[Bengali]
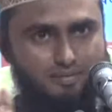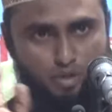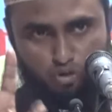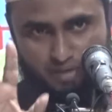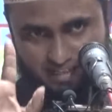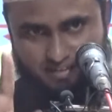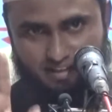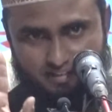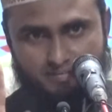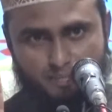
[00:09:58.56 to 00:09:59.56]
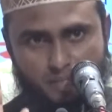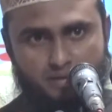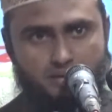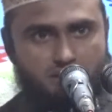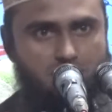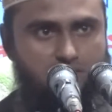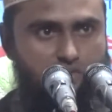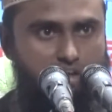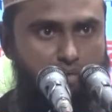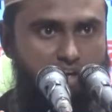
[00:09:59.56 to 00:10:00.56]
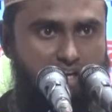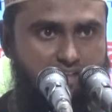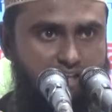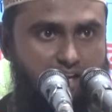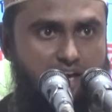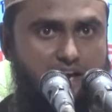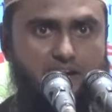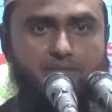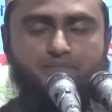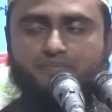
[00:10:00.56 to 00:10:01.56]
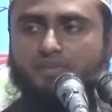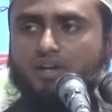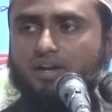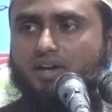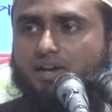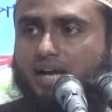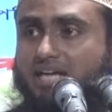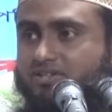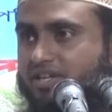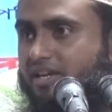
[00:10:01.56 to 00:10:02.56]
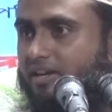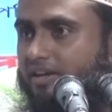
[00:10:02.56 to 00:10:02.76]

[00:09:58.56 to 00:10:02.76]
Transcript: বর্তমান আছে জোরে বলেন আছে আছে